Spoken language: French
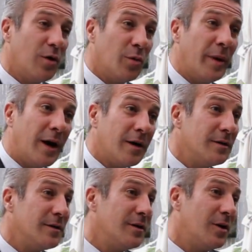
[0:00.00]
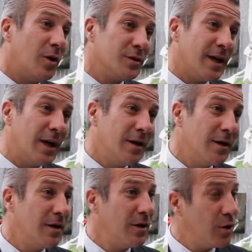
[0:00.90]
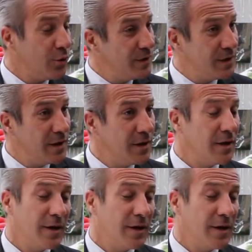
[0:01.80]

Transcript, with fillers: au bar, en salle, en cuisine.